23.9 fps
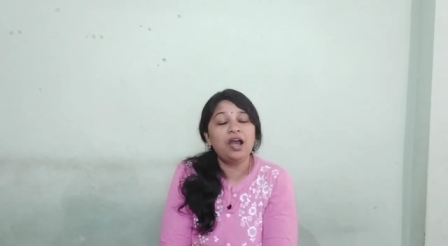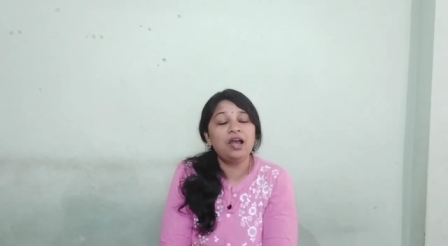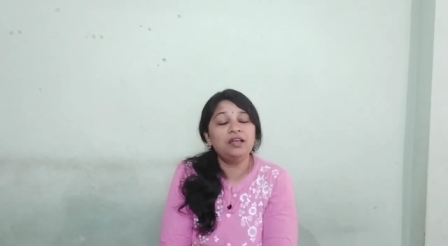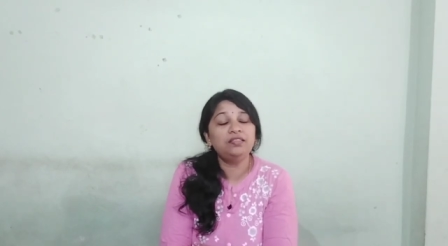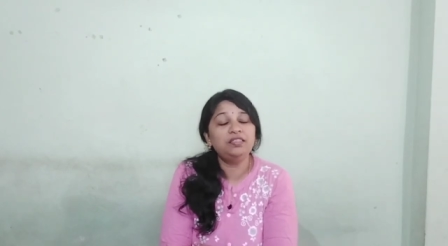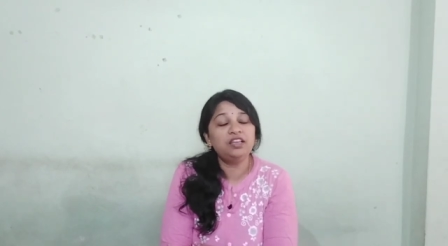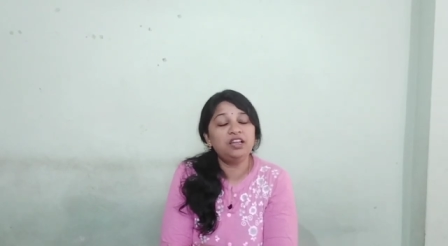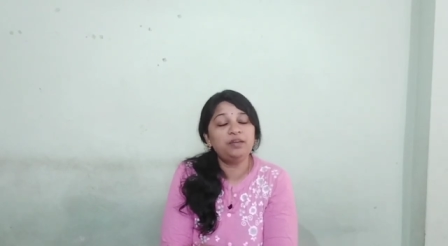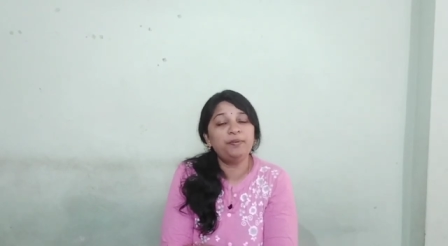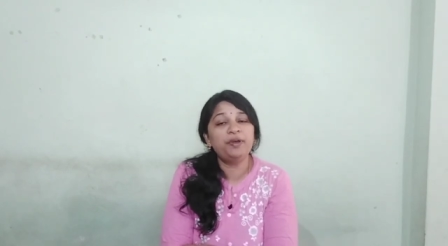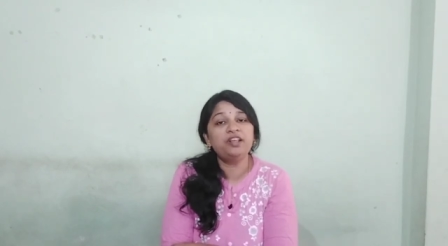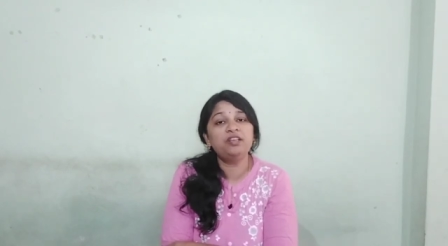
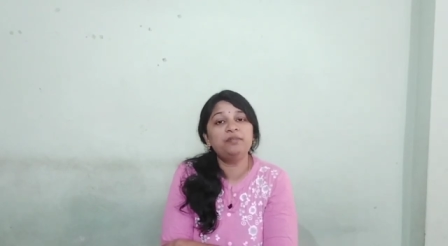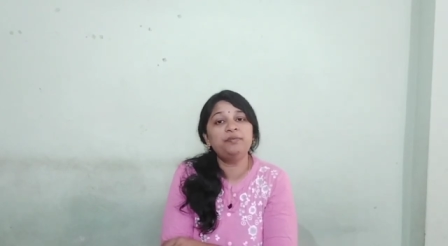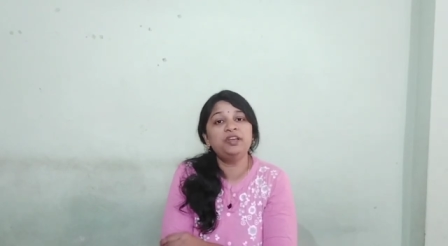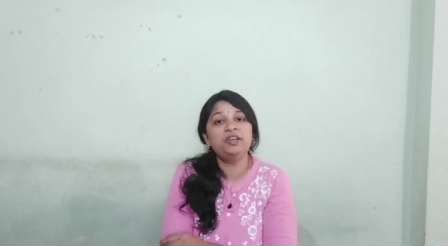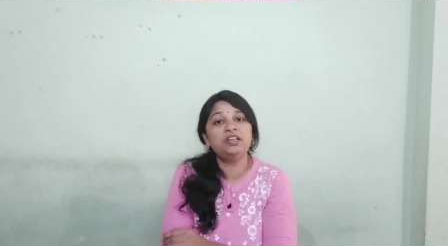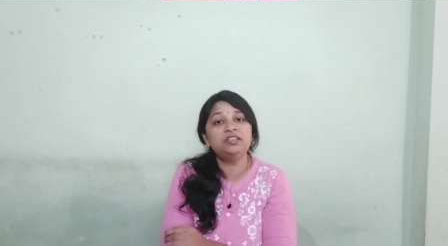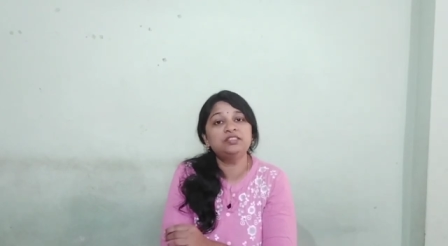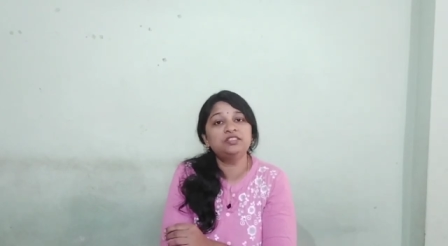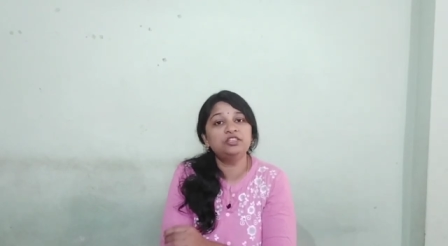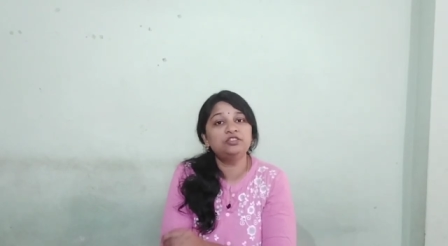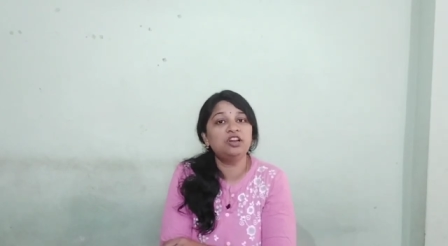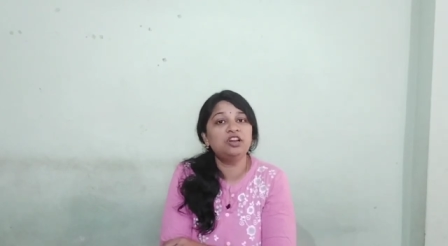ఆర్థిక
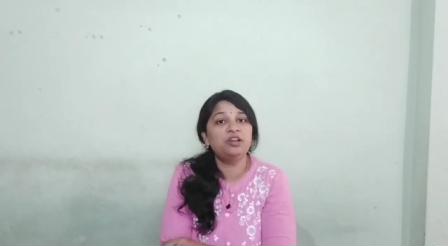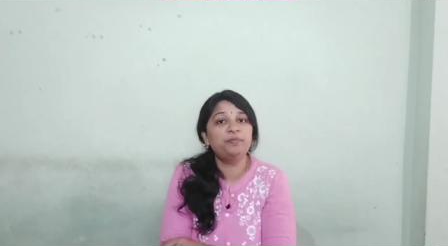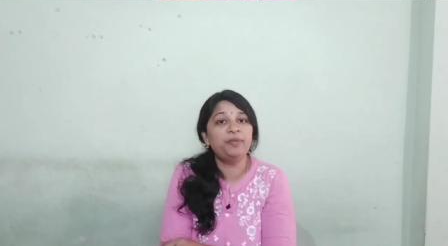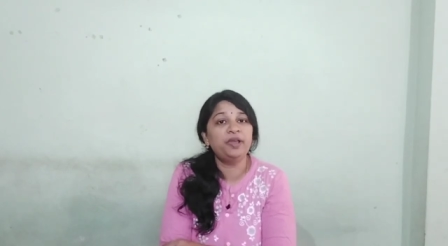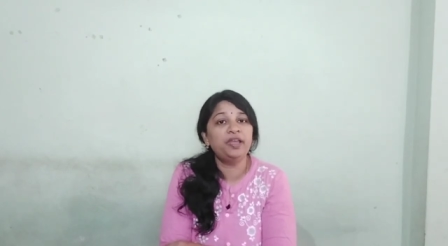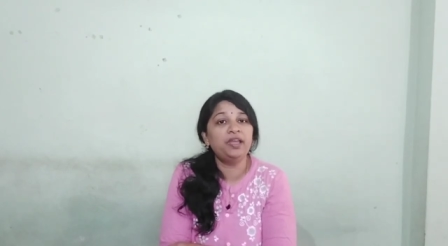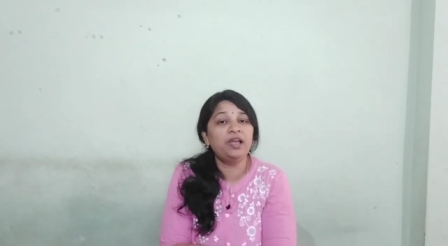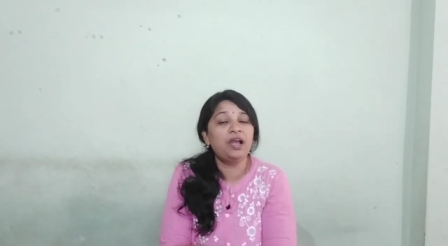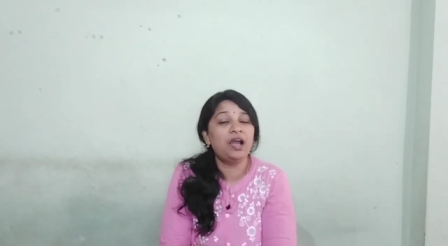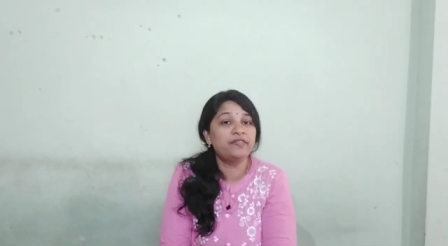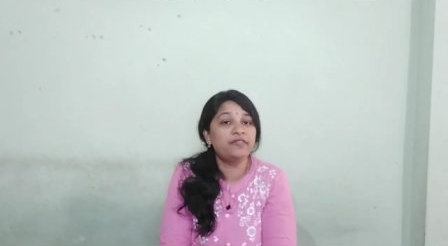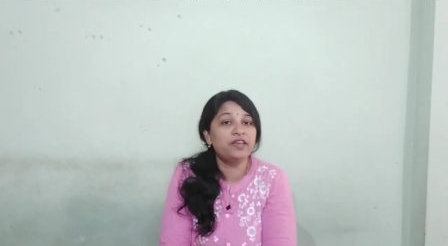పరమైన
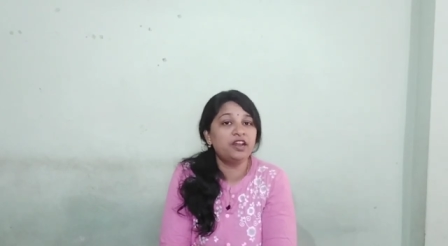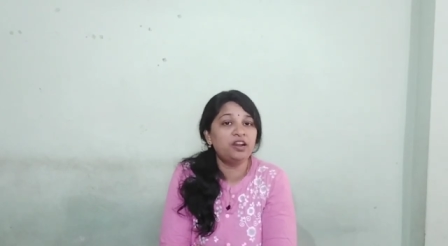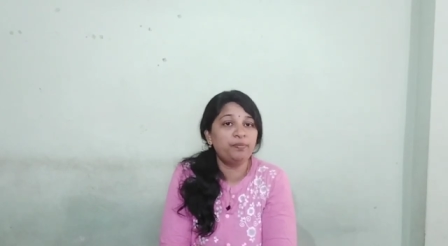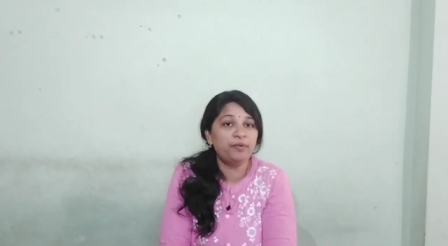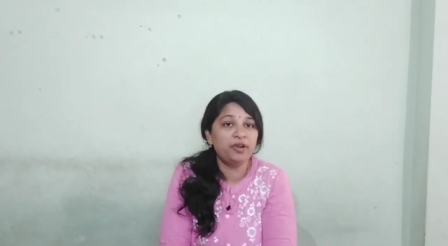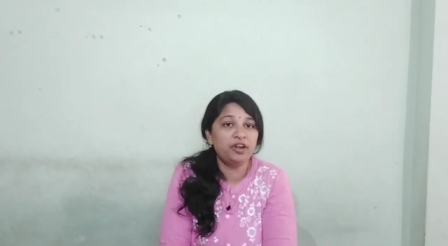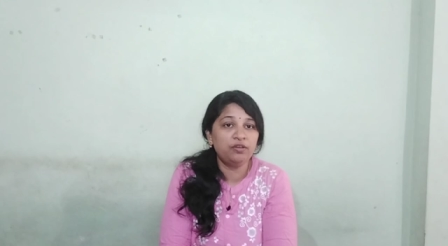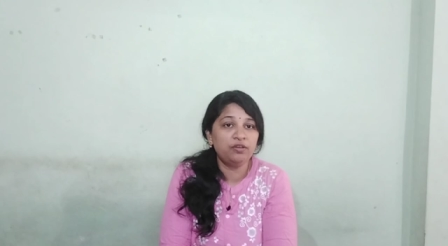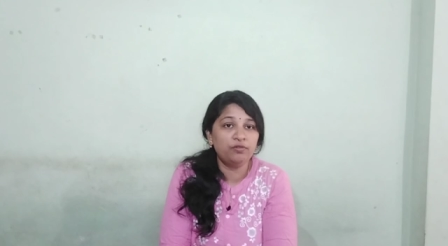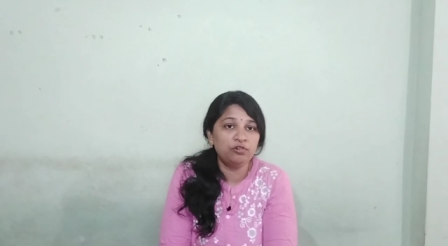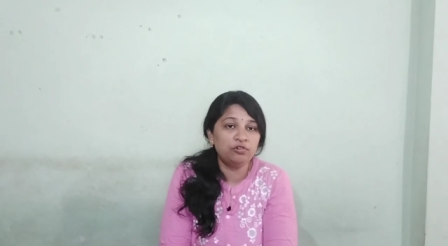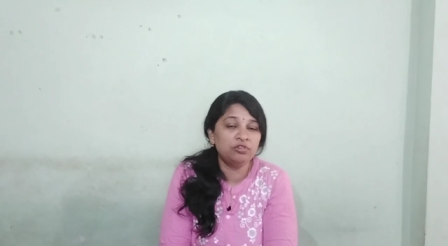స్థితులపై
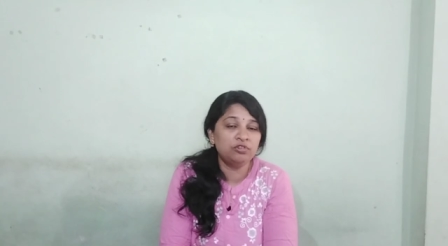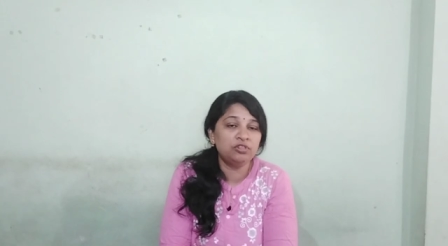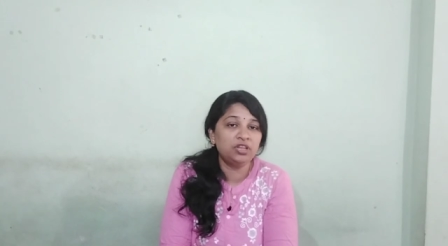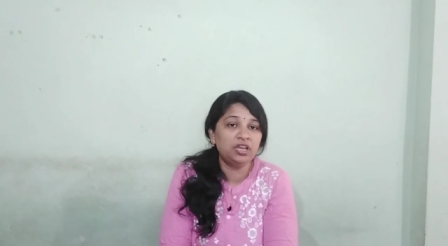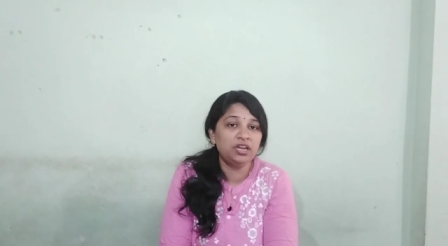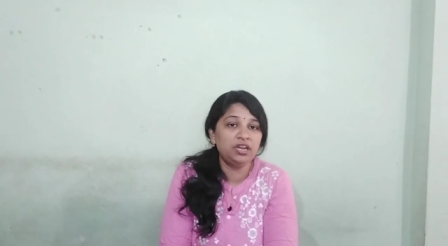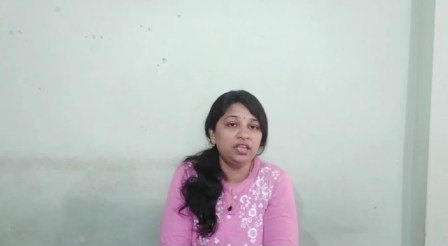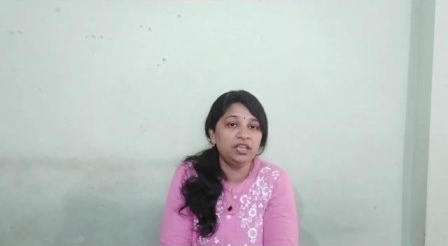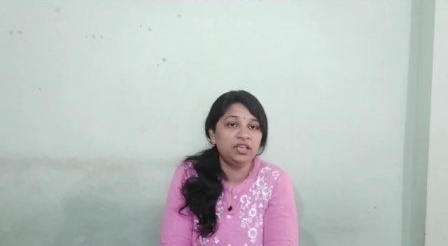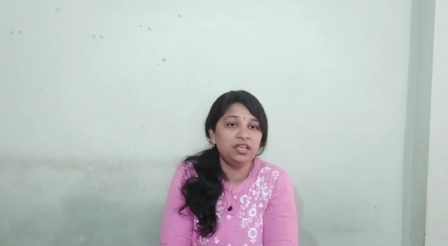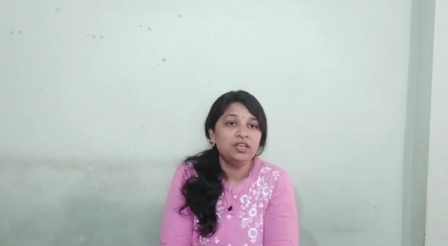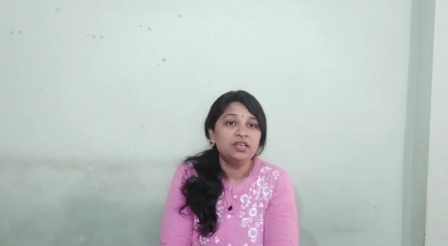ఆధారపడి
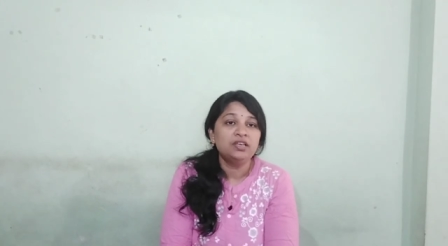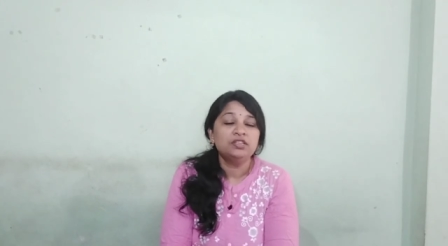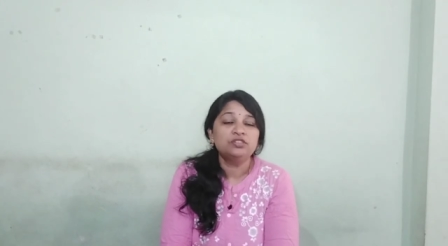ఉంటుందని